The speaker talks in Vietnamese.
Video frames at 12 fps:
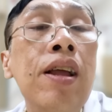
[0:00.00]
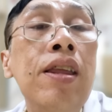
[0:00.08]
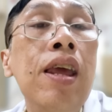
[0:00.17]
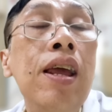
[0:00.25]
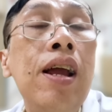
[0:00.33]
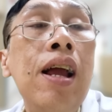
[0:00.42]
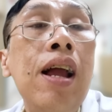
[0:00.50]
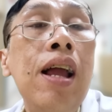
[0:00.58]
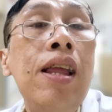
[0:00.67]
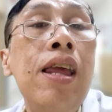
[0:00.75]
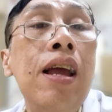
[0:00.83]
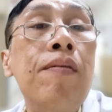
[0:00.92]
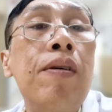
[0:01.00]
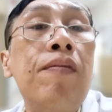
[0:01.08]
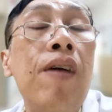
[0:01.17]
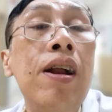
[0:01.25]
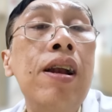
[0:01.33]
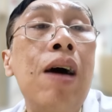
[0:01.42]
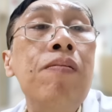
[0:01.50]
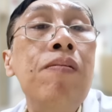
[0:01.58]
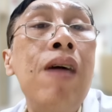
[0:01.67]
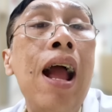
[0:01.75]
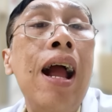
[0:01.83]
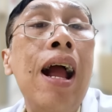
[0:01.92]
chỉ cái cái chuyện mà vận
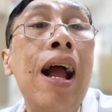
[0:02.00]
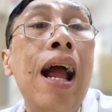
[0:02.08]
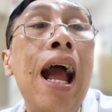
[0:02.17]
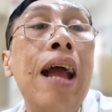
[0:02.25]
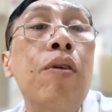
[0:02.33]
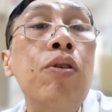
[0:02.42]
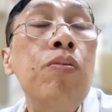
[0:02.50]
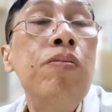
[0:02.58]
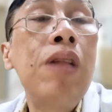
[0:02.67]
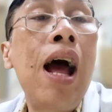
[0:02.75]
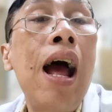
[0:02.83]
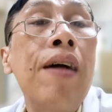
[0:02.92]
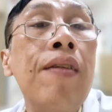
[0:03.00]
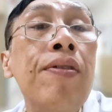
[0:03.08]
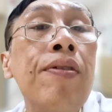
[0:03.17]
động hàng ngày của chúng ta